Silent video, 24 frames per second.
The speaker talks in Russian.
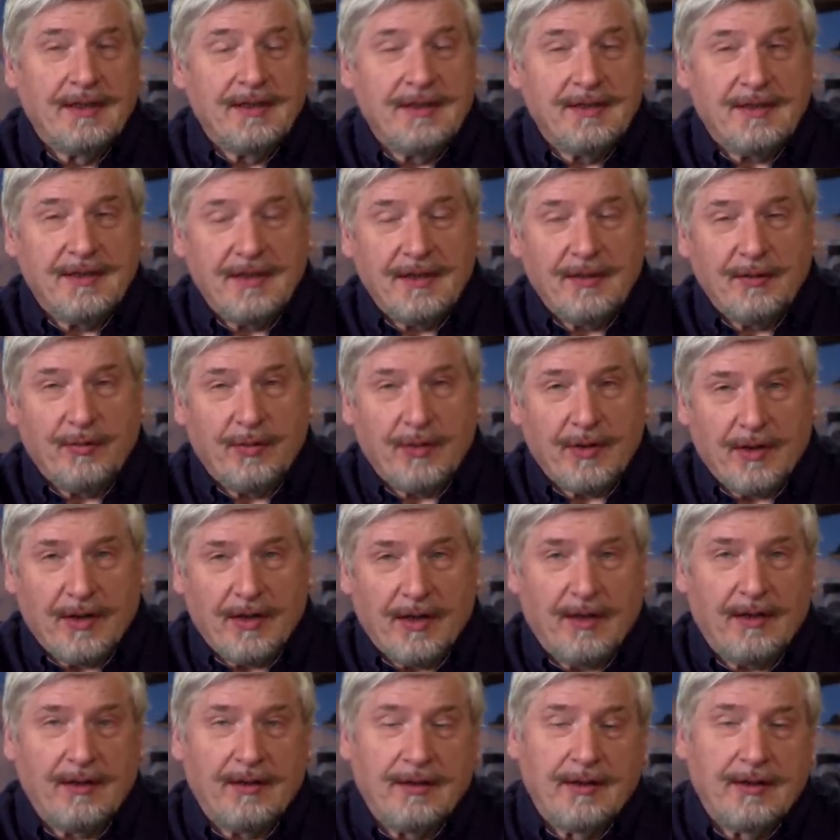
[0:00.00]

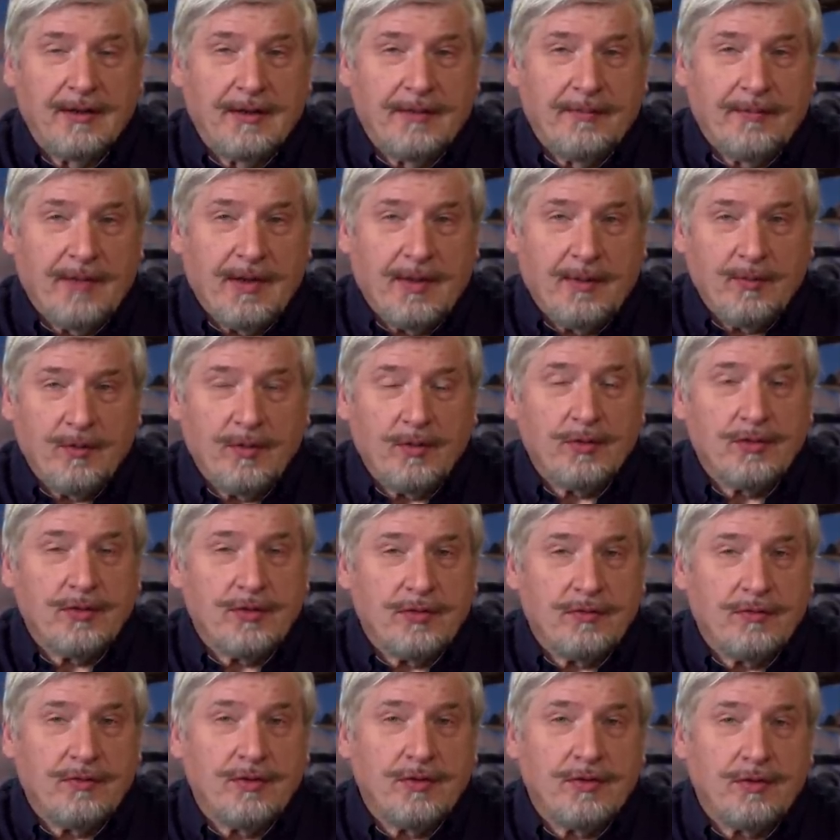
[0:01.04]
серебра и много
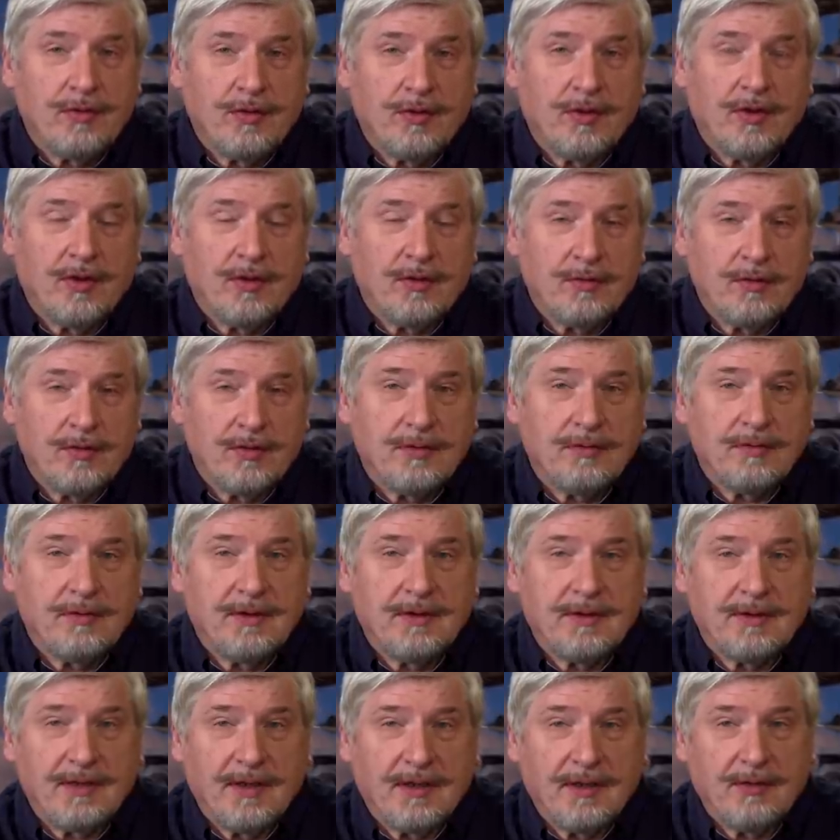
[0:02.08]
чего еще хорошего и
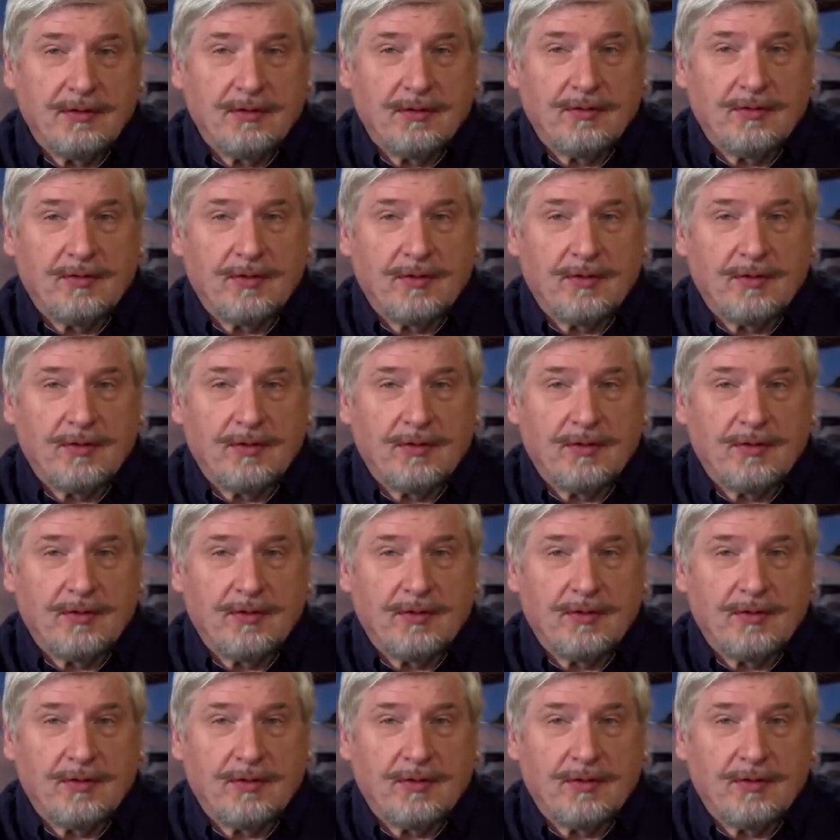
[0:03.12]
ценного,